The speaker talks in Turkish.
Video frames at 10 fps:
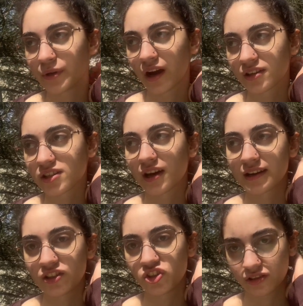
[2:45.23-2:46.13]
Birkaç
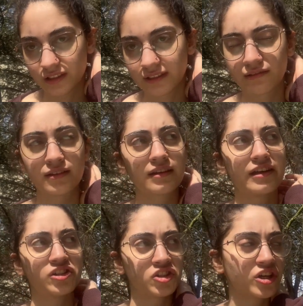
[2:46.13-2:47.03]
tane ciddi
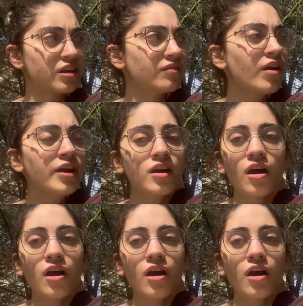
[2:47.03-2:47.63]
tetikleyici içeriği var.